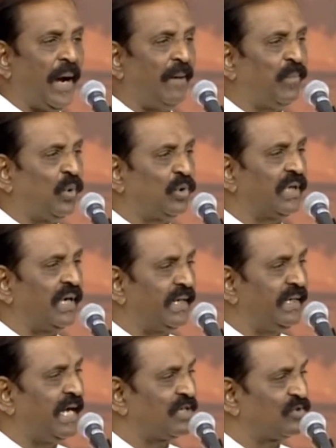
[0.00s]
அப்போது
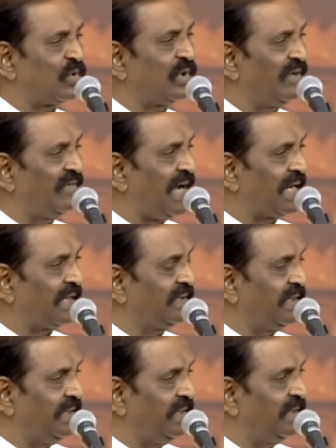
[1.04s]
அண்ணா சொன்ன வார்த்தை